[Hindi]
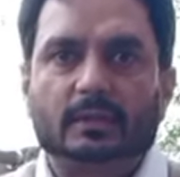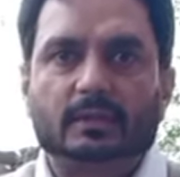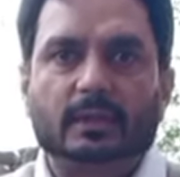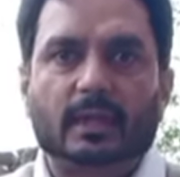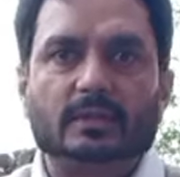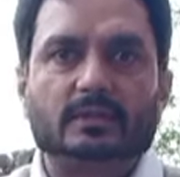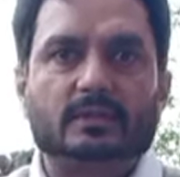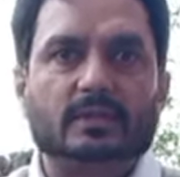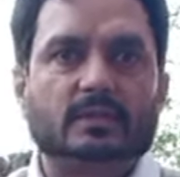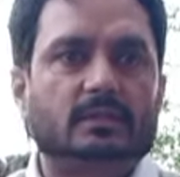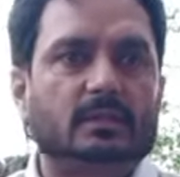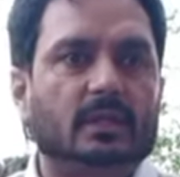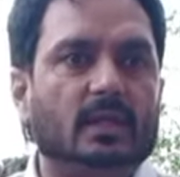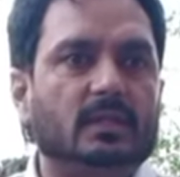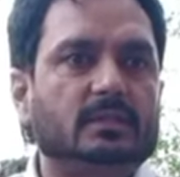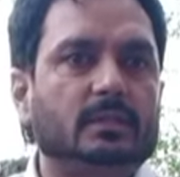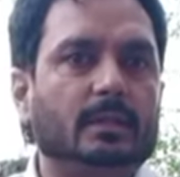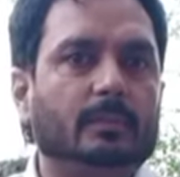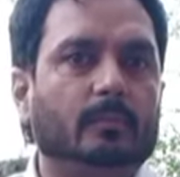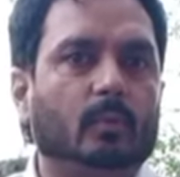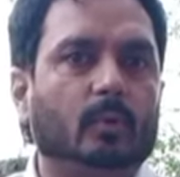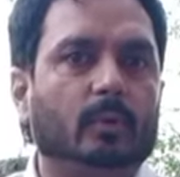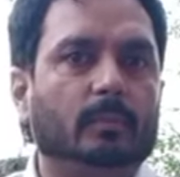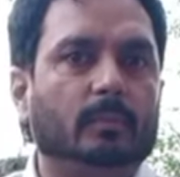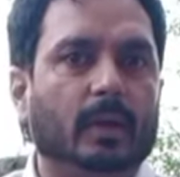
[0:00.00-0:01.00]
लगता है जिस तरह
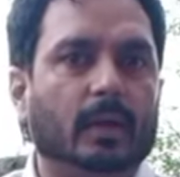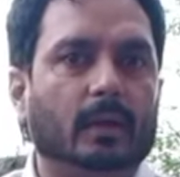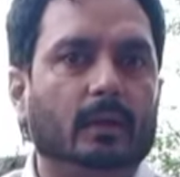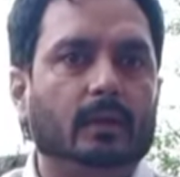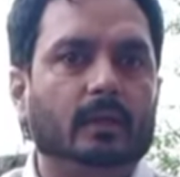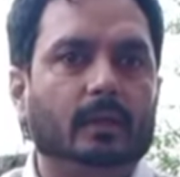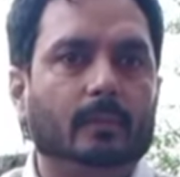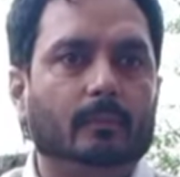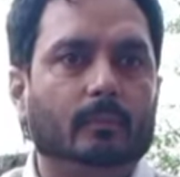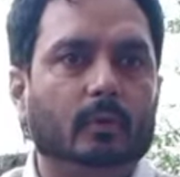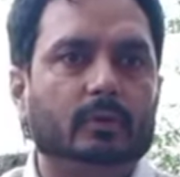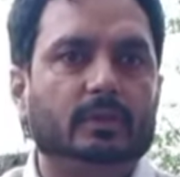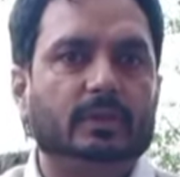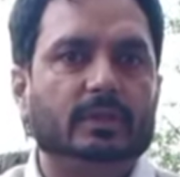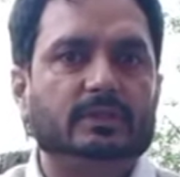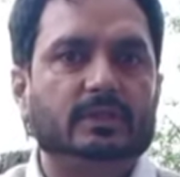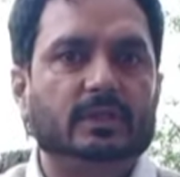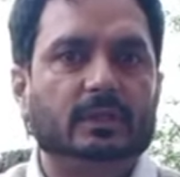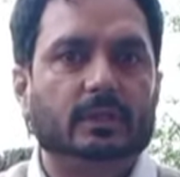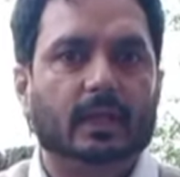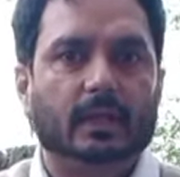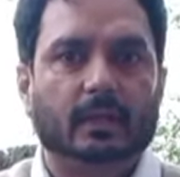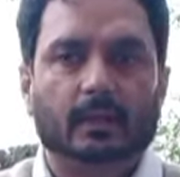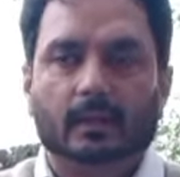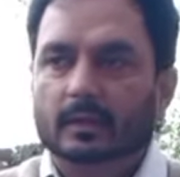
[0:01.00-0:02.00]
से माननीय मोदी
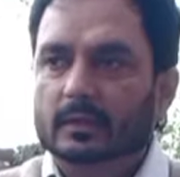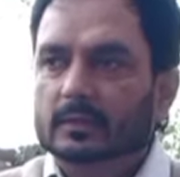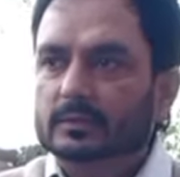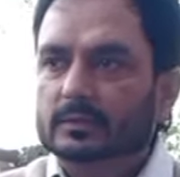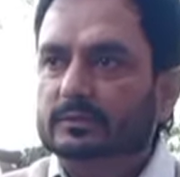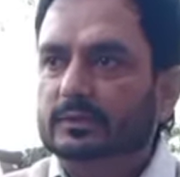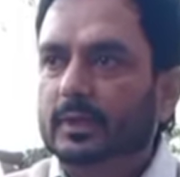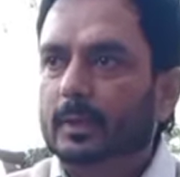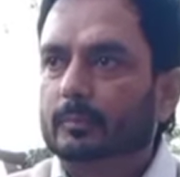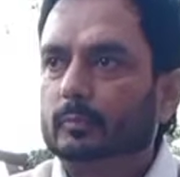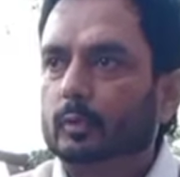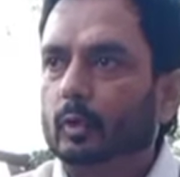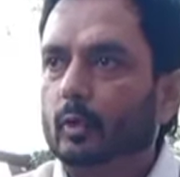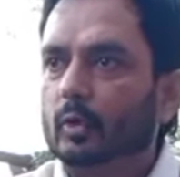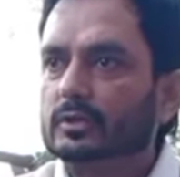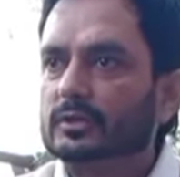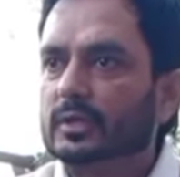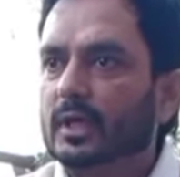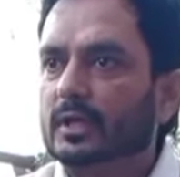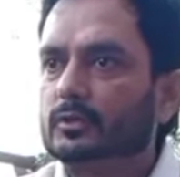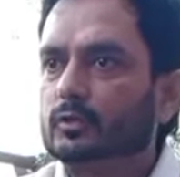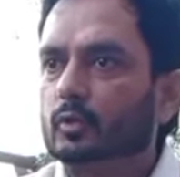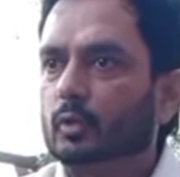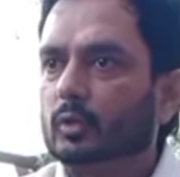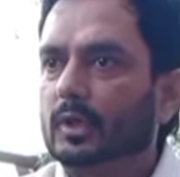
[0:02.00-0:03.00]
जी ने जब
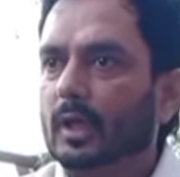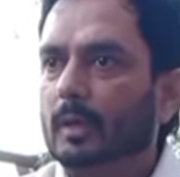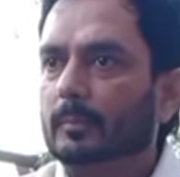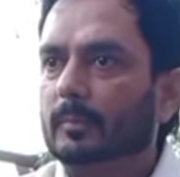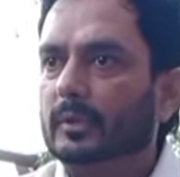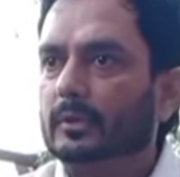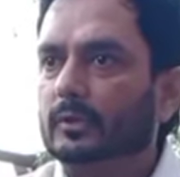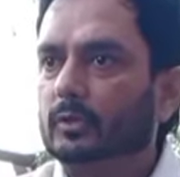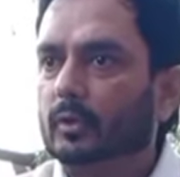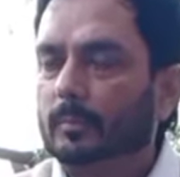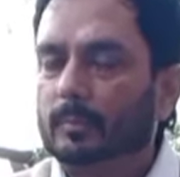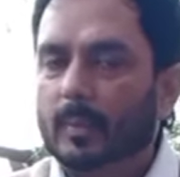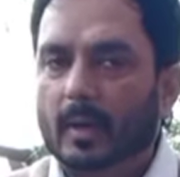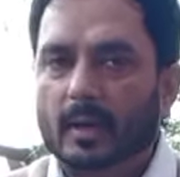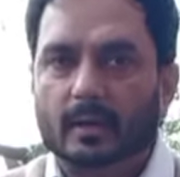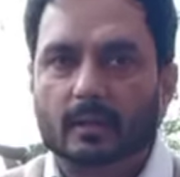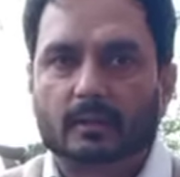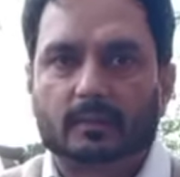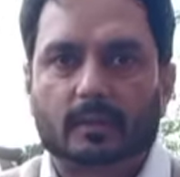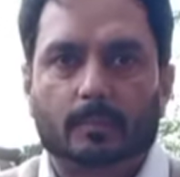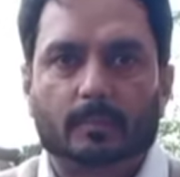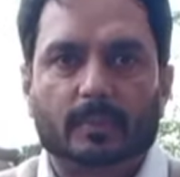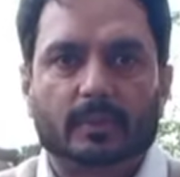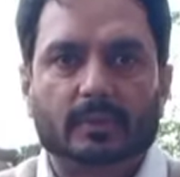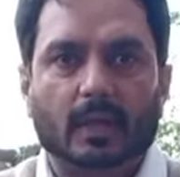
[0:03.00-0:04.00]
2014 में जो
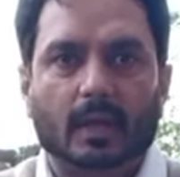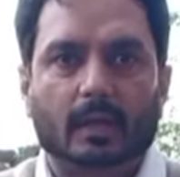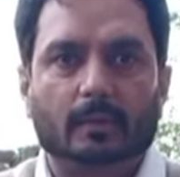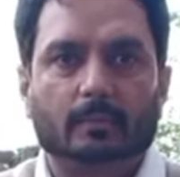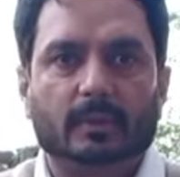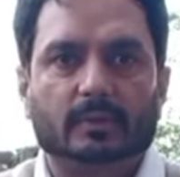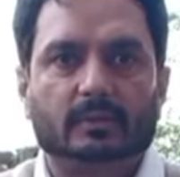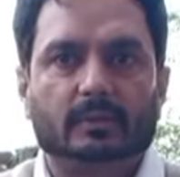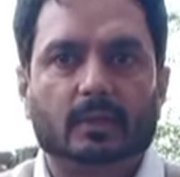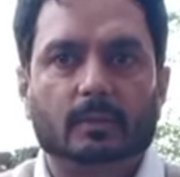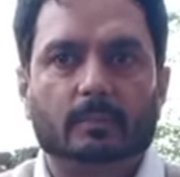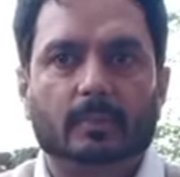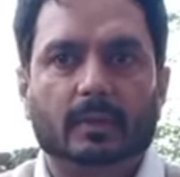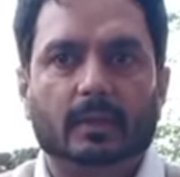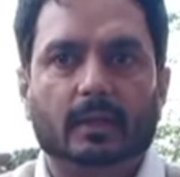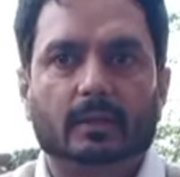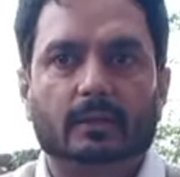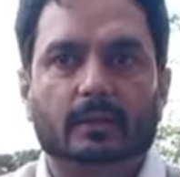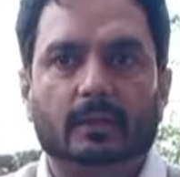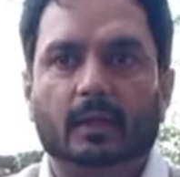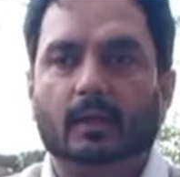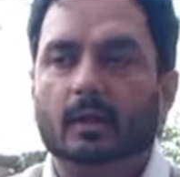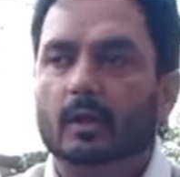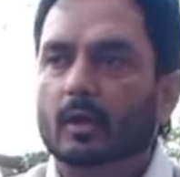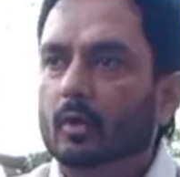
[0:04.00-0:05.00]
भारत के प्रधानमंत्री बने
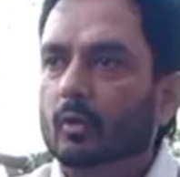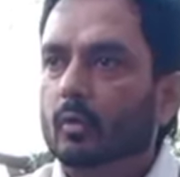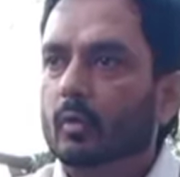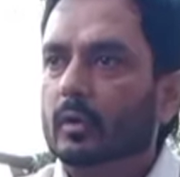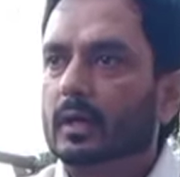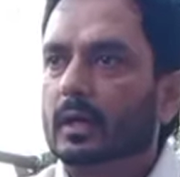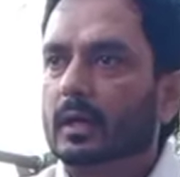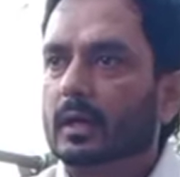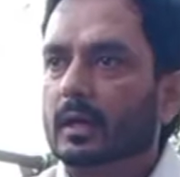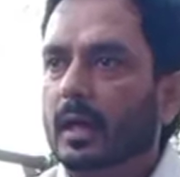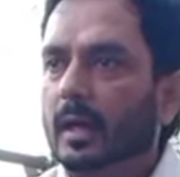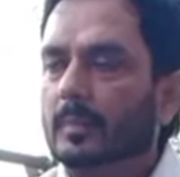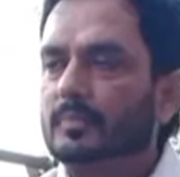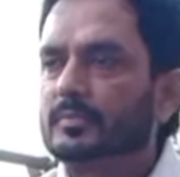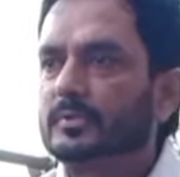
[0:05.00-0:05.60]
थे और अगर